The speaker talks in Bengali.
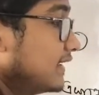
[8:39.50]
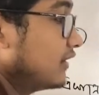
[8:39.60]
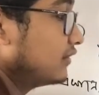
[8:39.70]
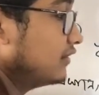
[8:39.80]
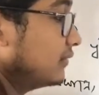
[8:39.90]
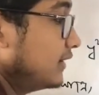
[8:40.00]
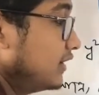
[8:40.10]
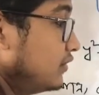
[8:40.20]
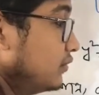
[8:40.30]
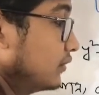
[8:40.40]
জায়গায় কত হবে
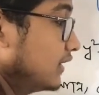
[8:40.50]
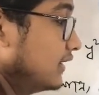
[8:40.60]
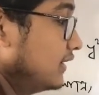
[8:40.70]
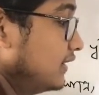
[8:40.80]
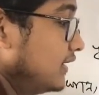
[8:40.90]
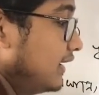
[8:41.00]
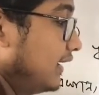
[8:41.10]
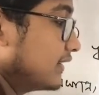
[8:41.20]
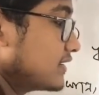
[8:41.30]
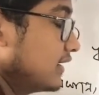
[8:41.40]
টু তাই না
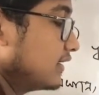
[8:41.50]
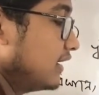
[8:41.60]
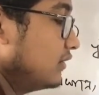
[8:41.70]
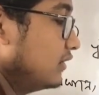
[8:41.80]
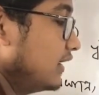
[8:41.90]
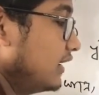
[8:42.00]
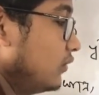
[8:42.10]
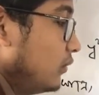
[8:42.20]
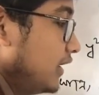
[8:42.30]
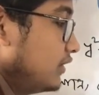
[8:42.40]
আচ্ছা তাহলে
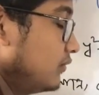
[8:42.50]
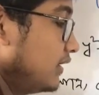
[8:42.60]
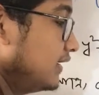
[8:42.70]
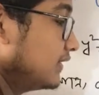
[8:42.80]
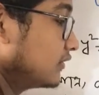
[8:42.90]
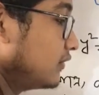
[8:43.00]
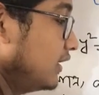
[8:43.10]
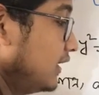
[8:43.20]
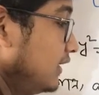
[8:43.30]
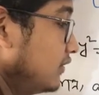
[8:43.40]
ওয়াই ওয়ান
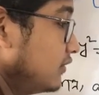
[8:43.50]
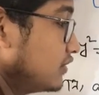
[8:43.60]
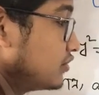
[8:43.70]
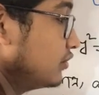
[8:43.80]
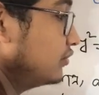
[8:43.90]
স্কোয়ার ইকুয়ালটা হচ্ছে ষোলো